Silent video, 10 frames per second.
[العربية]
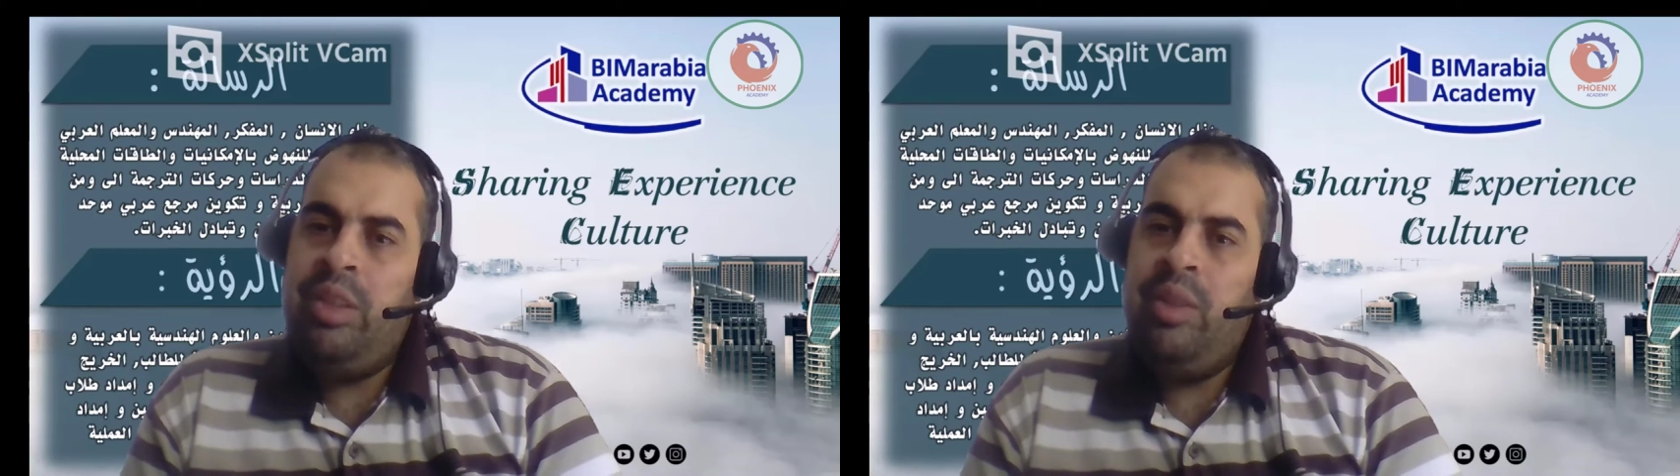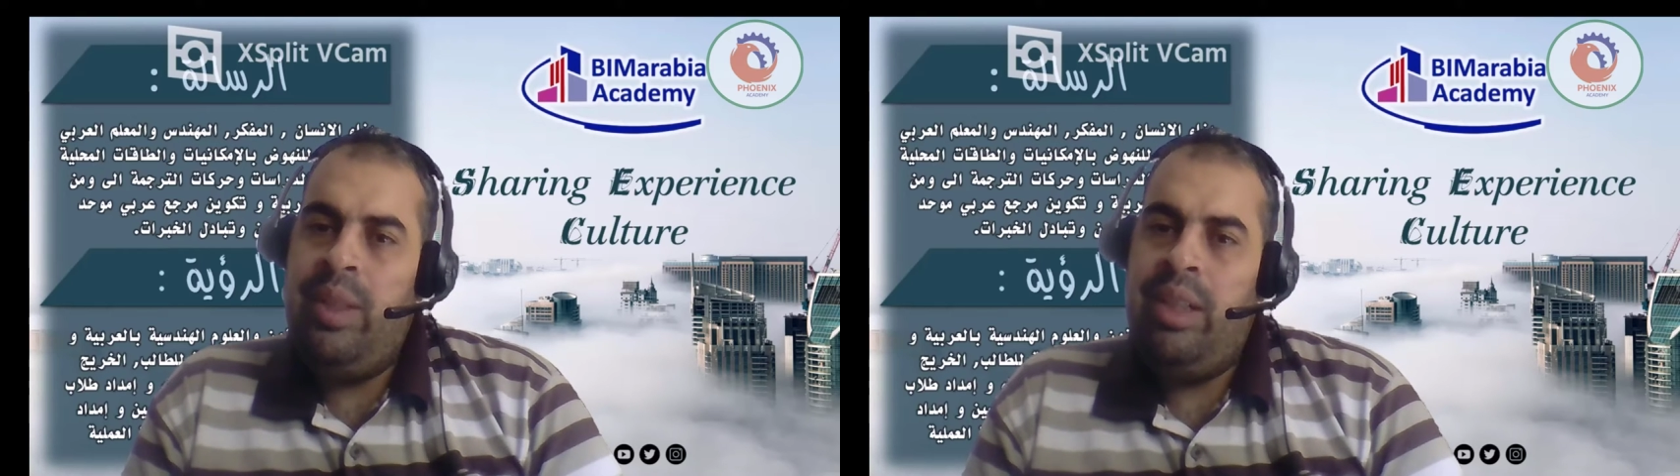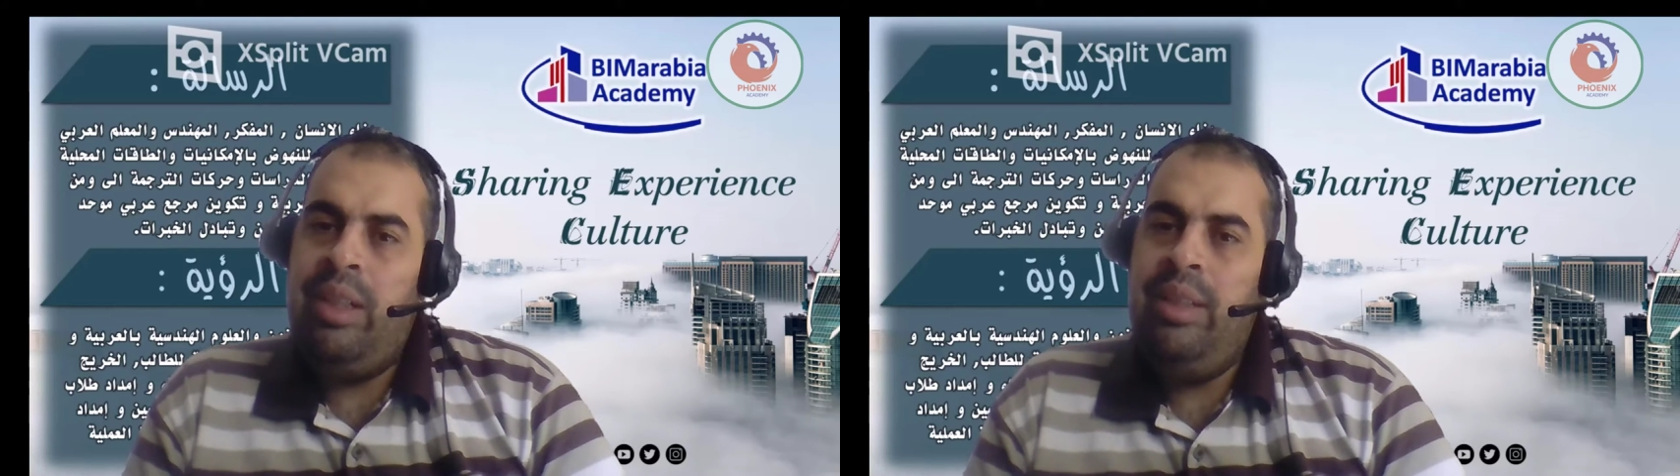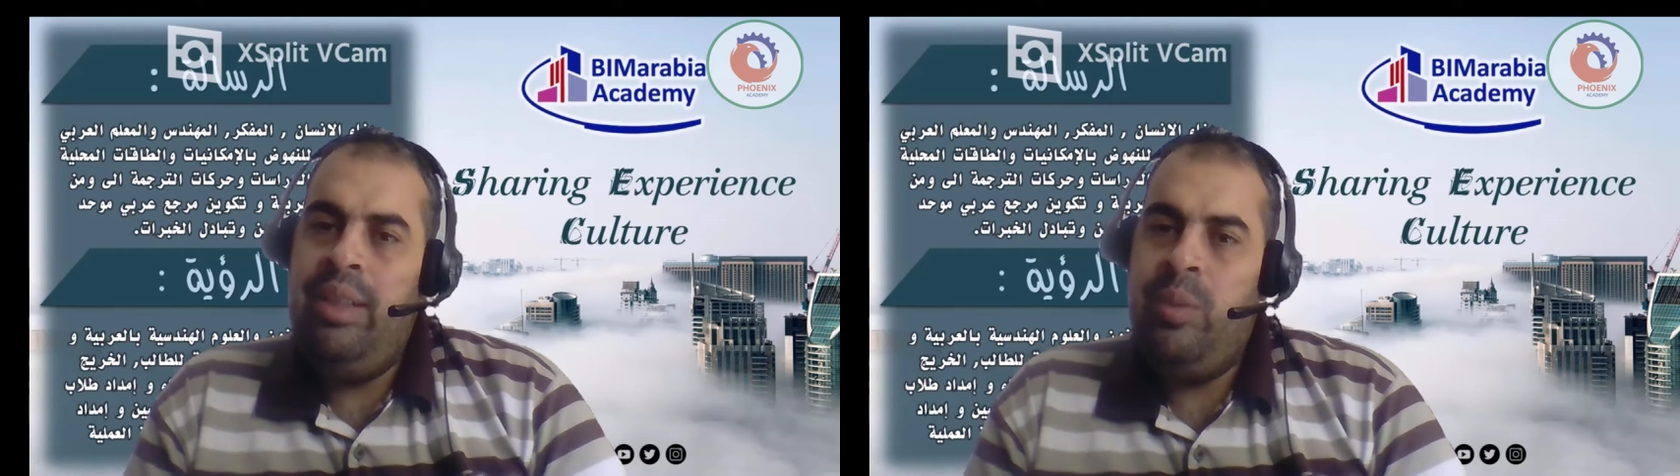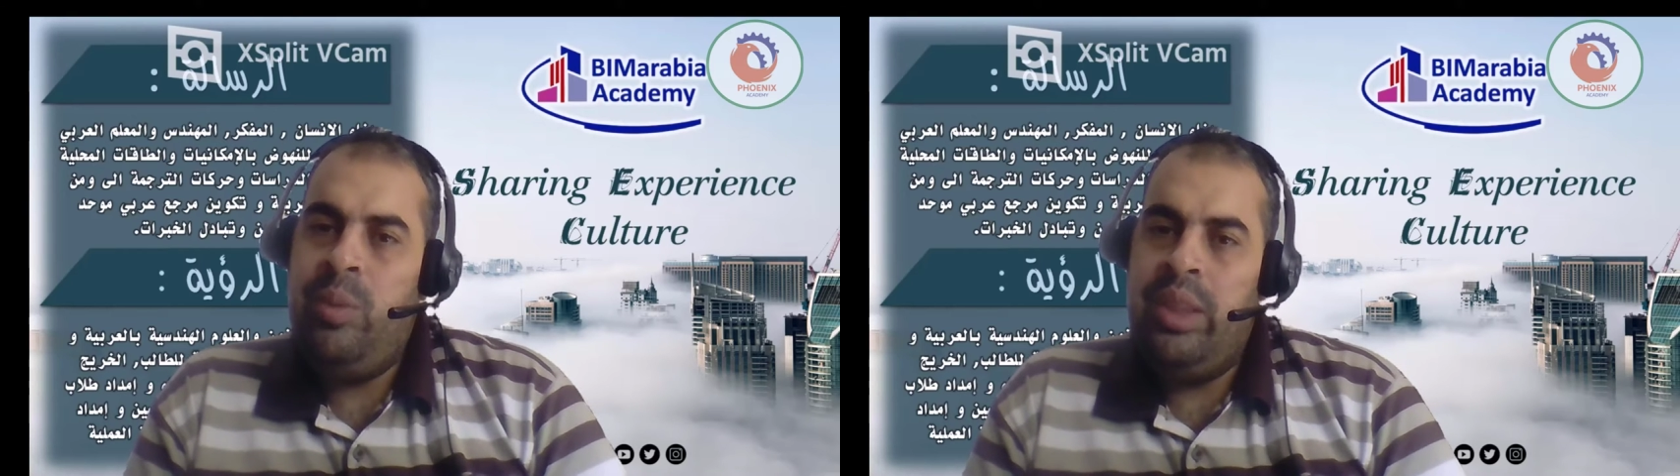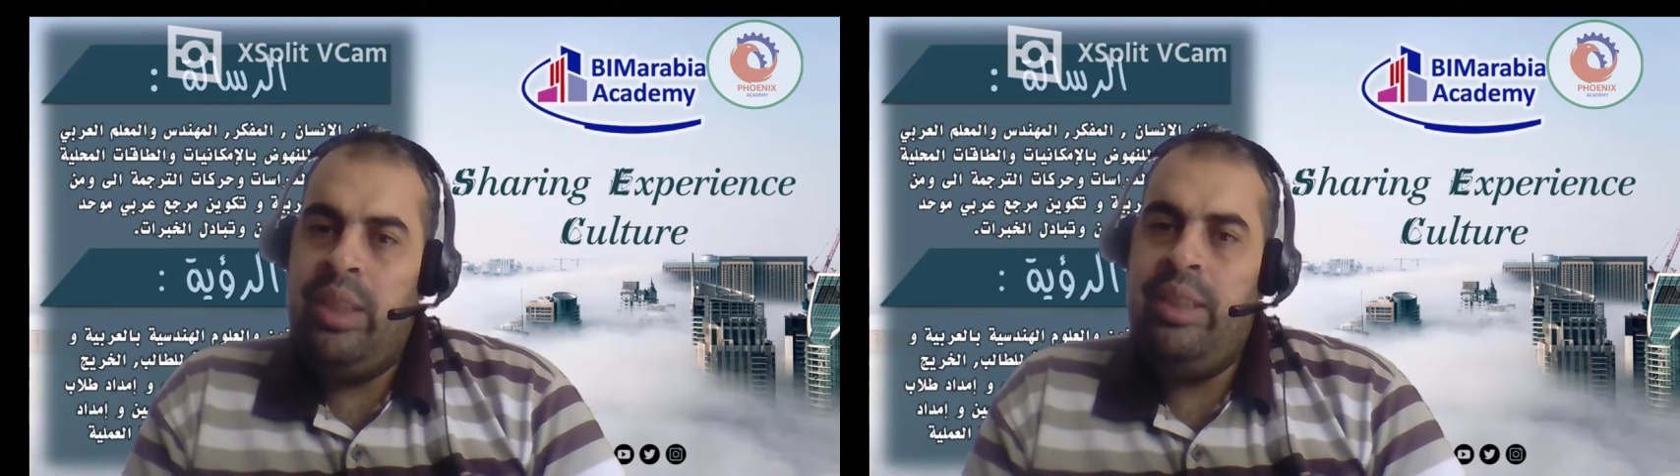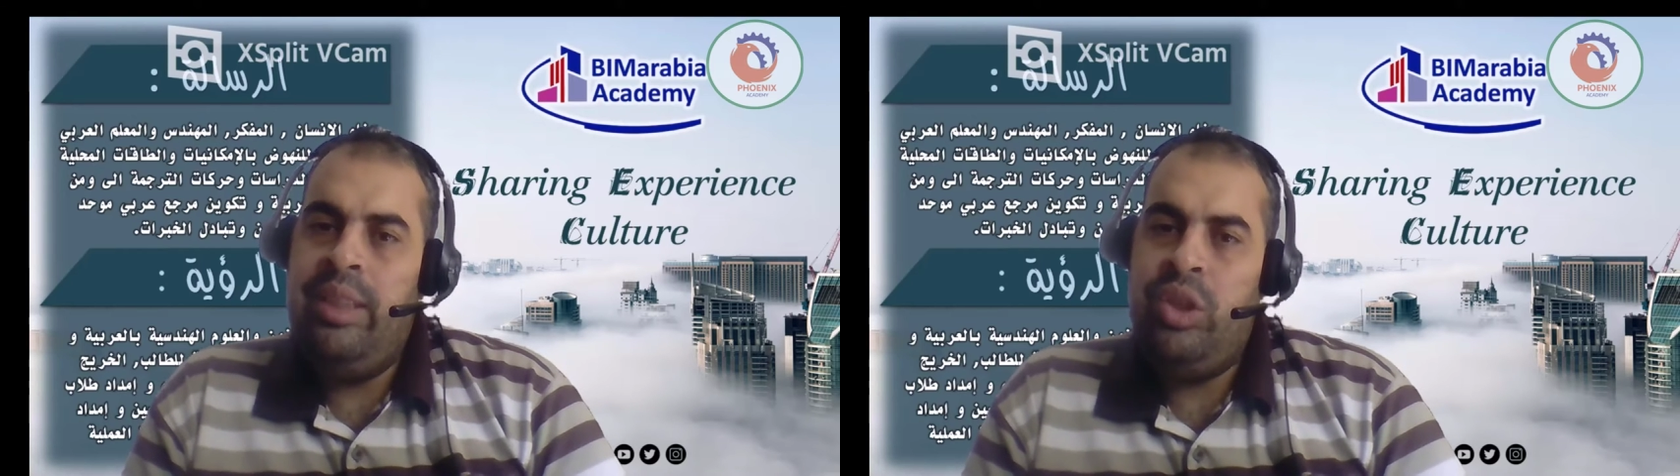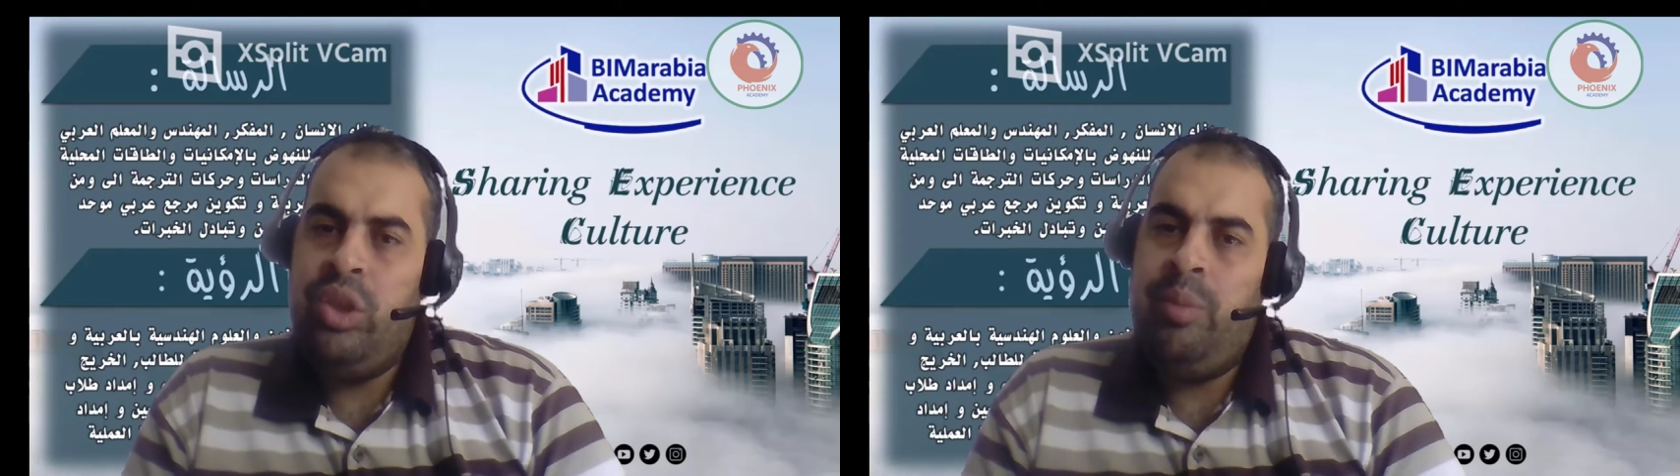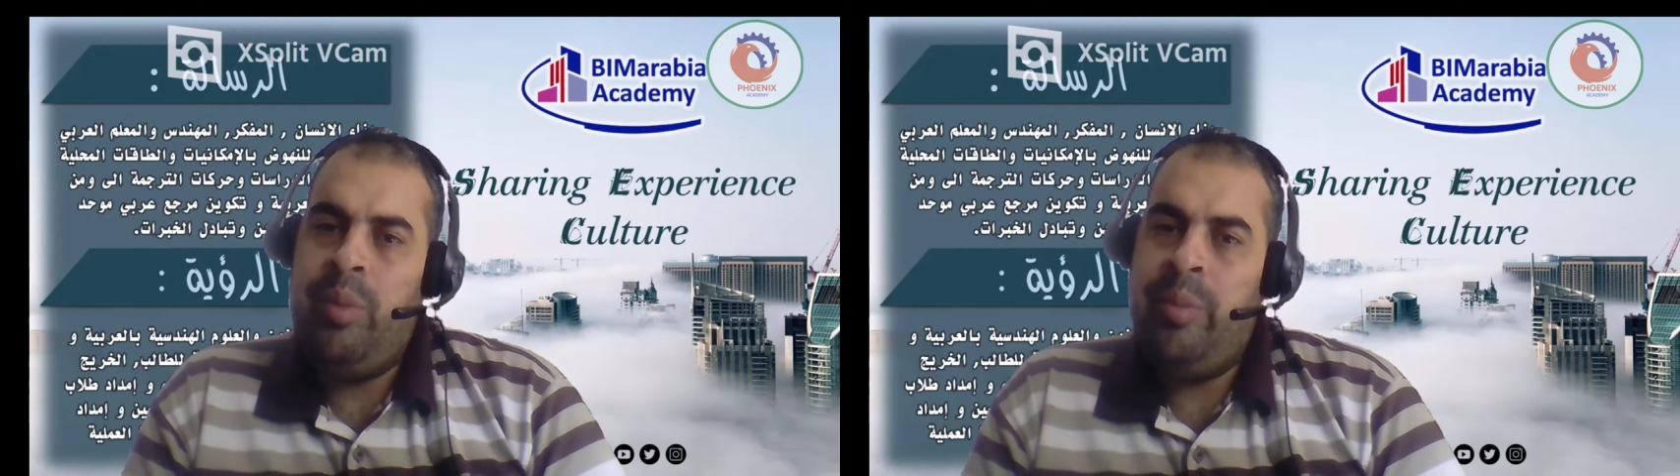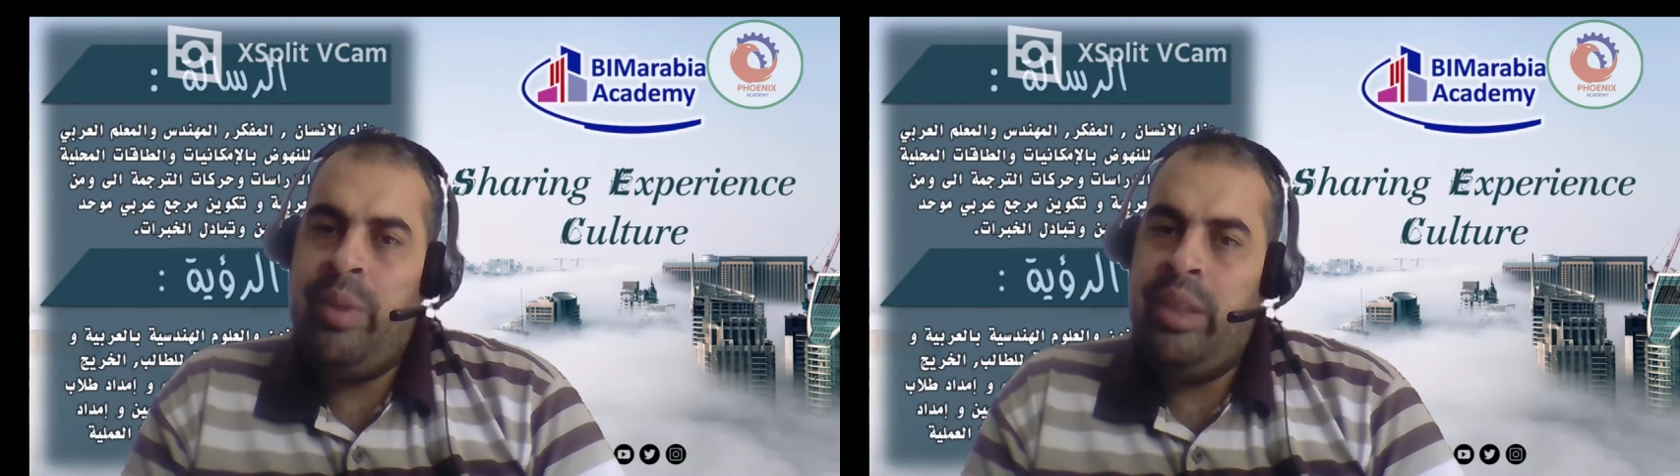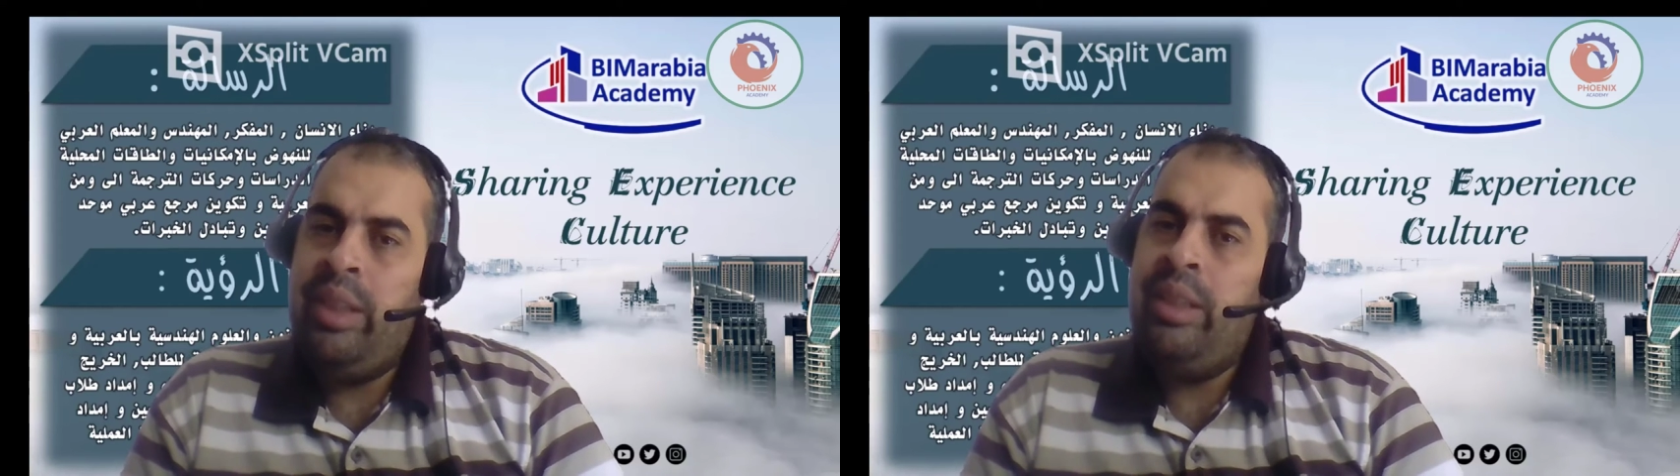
ان هو يغير ويعيد نشر البرمجيات